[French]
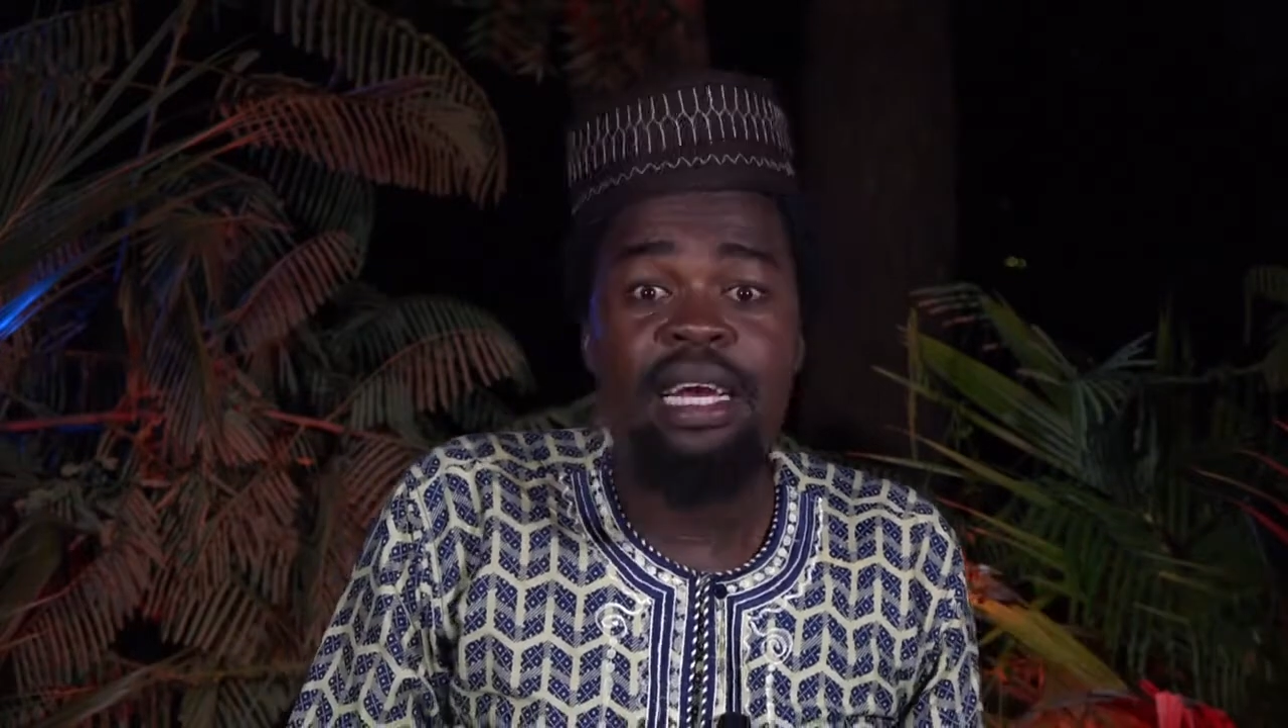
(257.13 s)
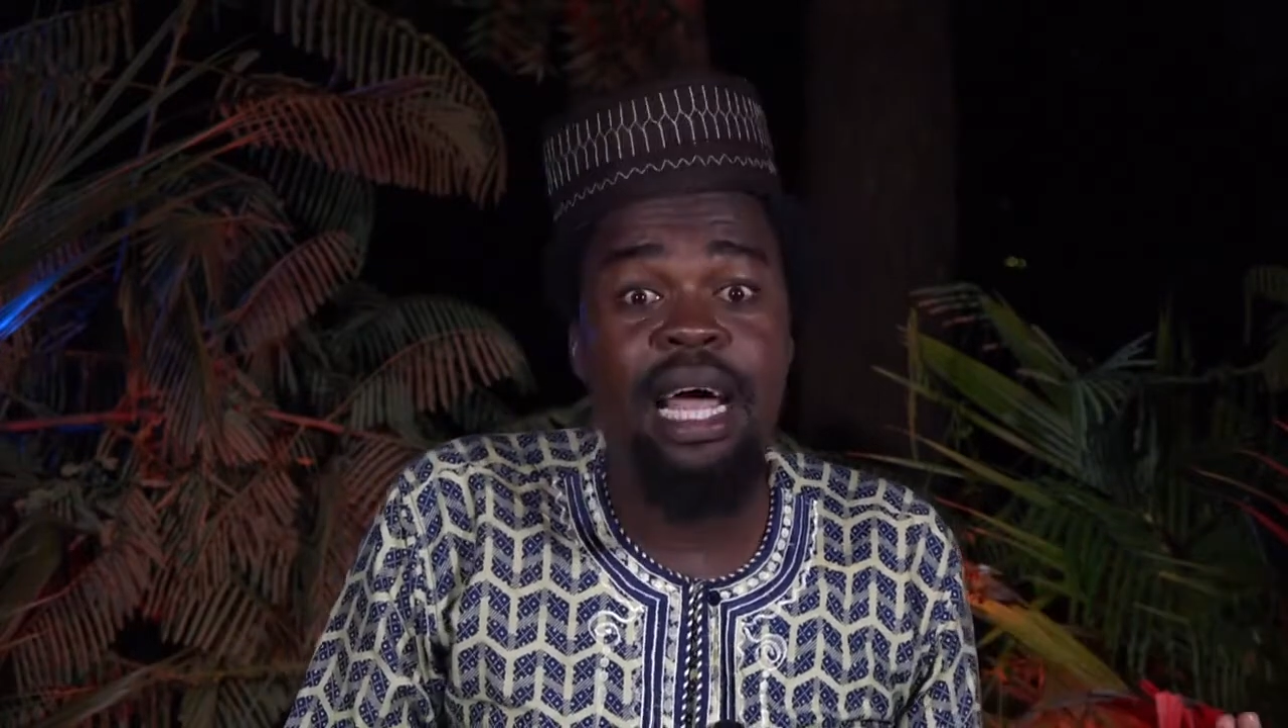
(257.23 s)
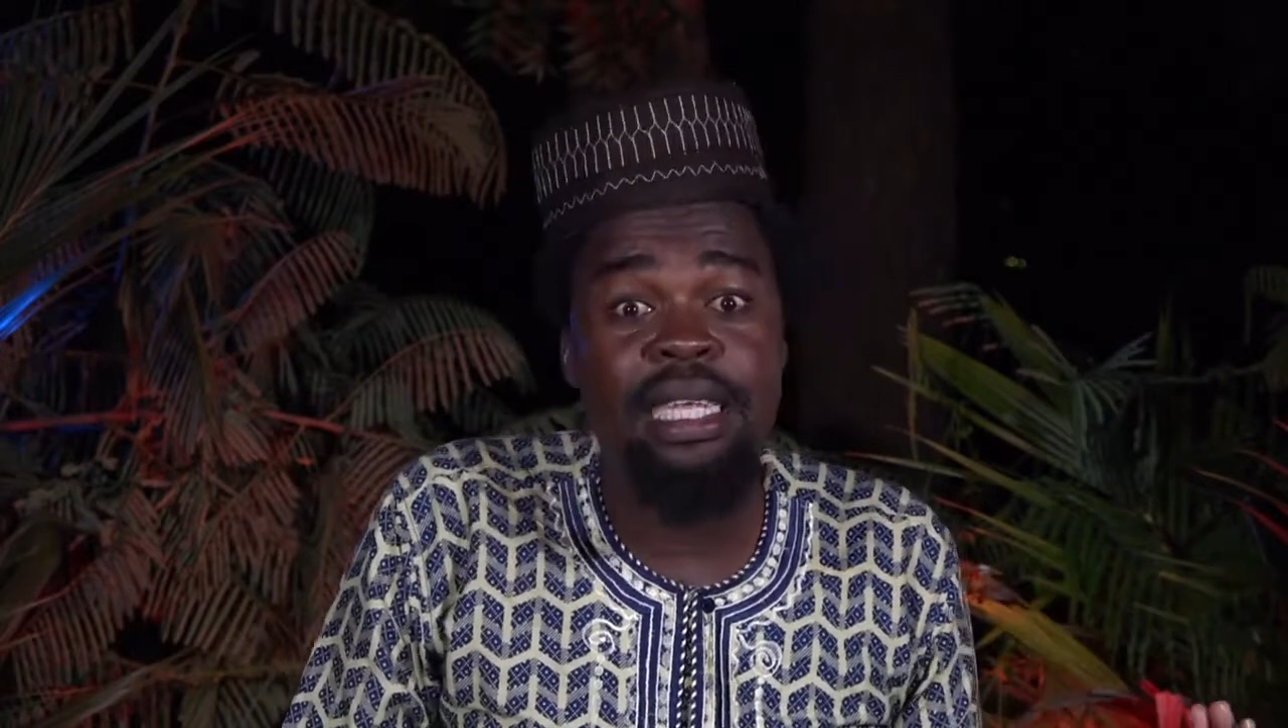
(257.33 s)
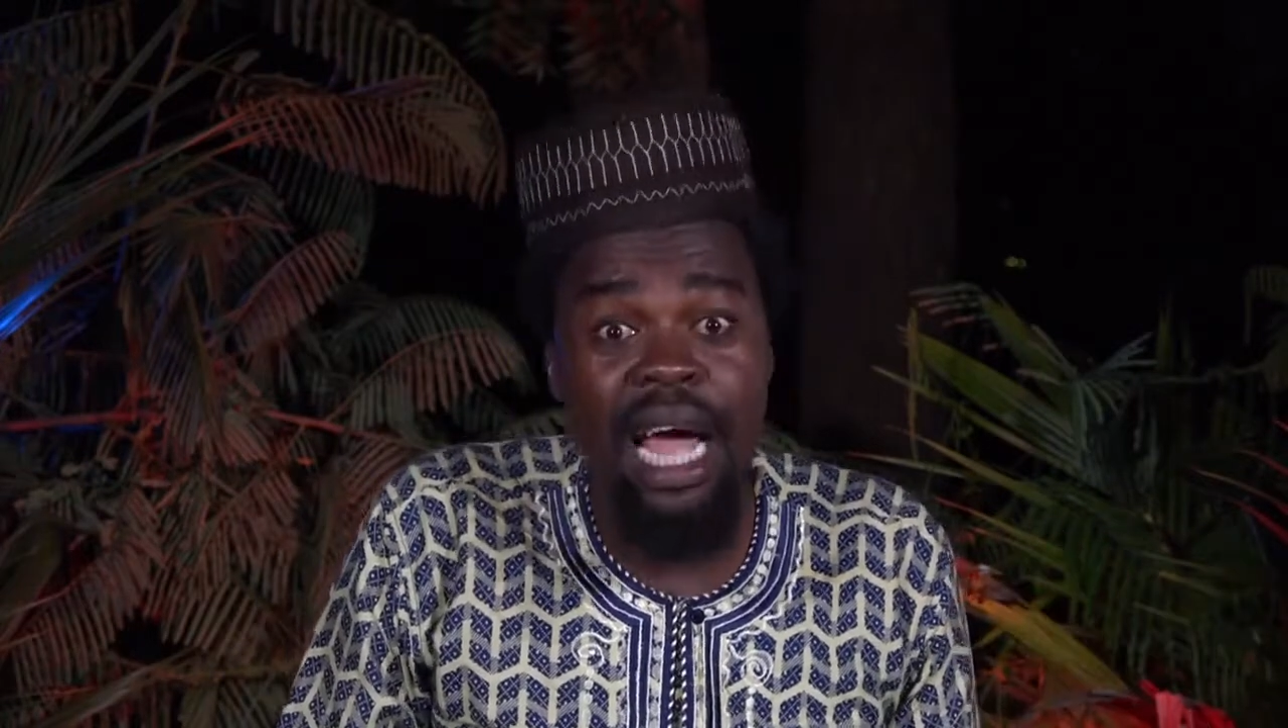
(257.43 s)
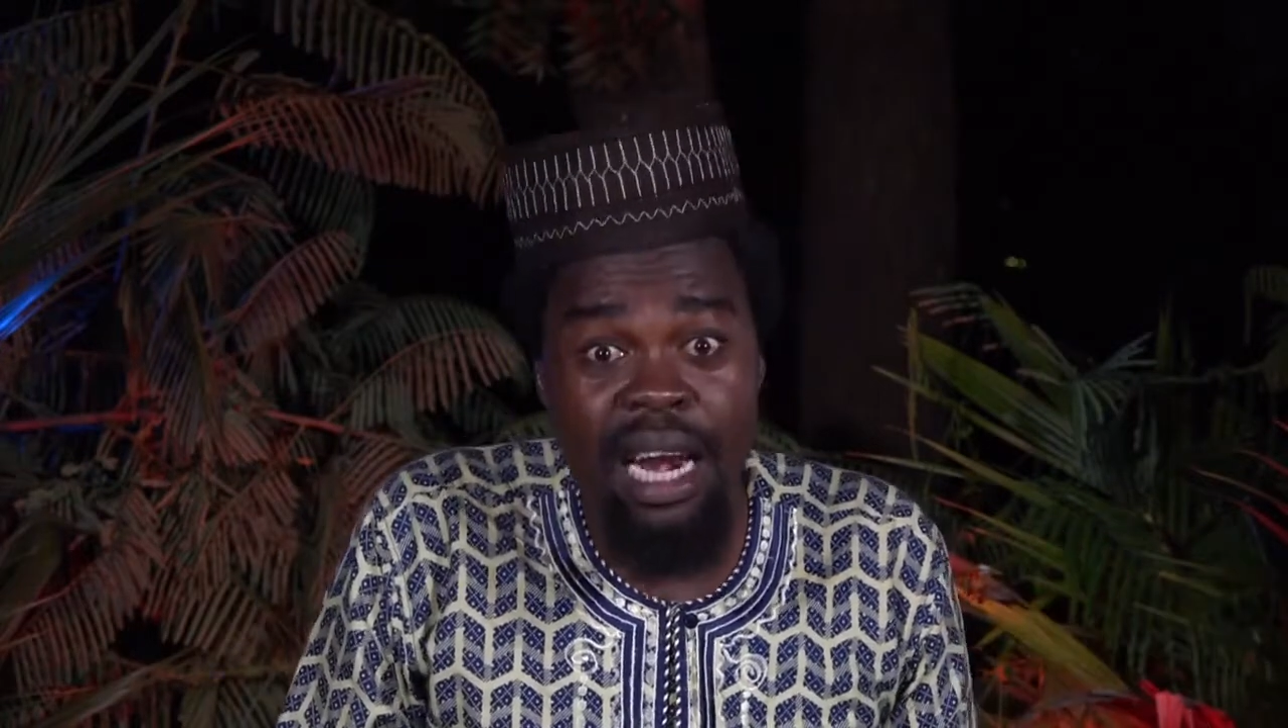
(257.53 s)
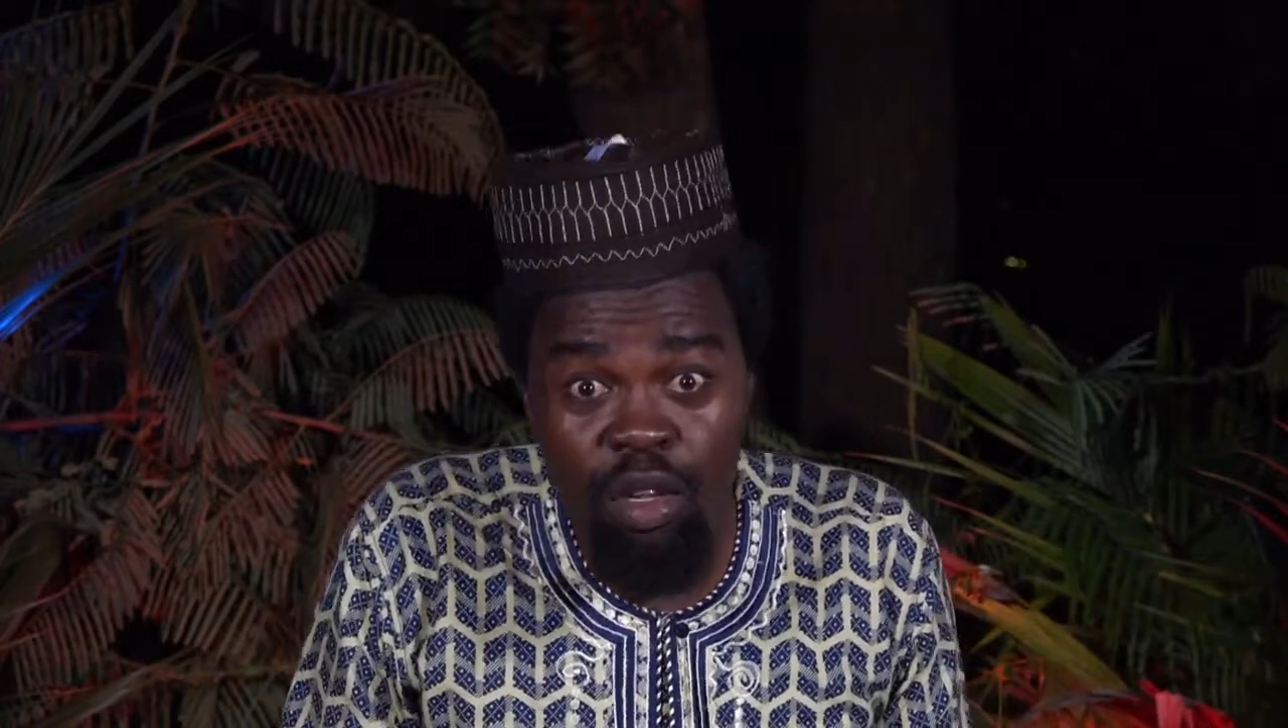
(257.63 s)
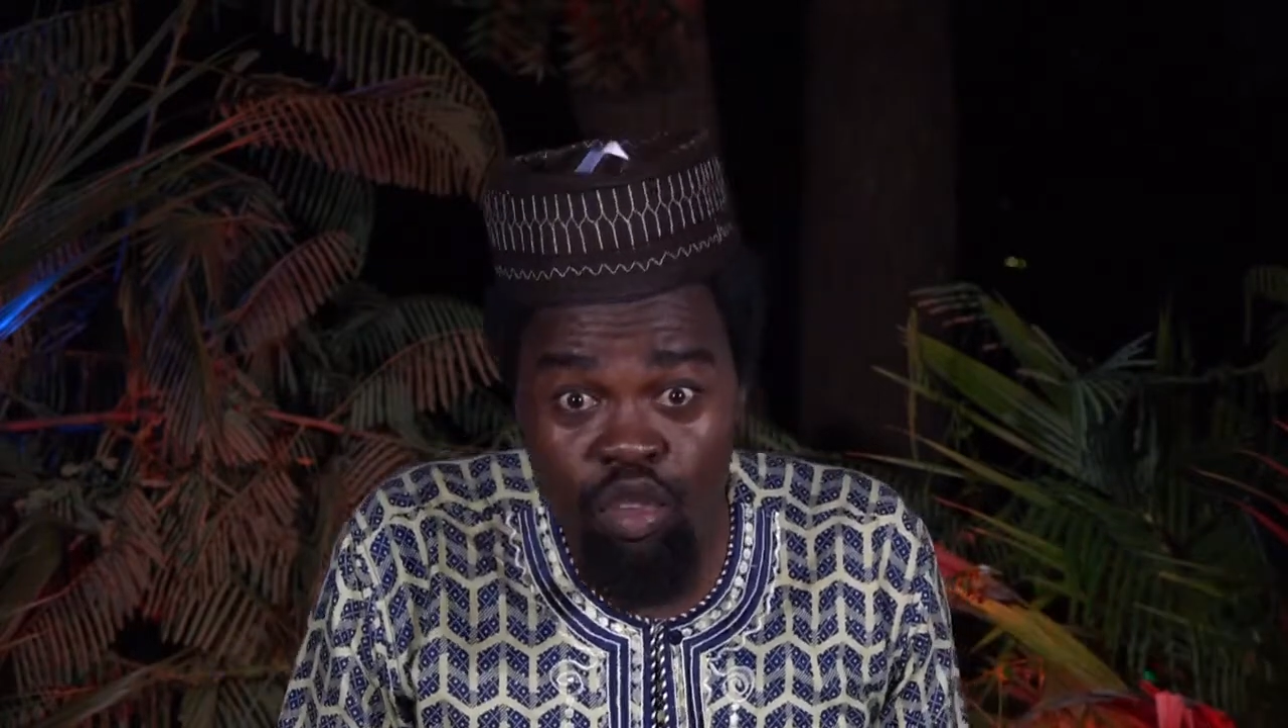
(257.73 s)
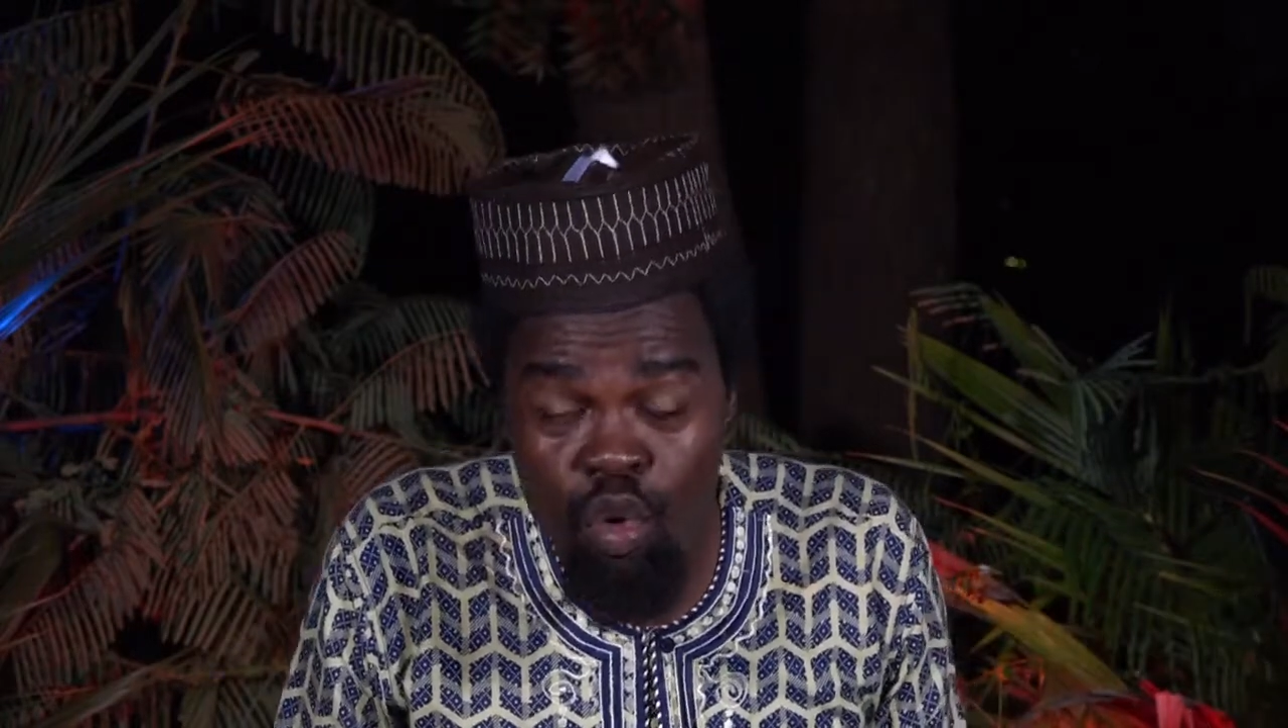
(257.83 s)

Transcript: Nathalie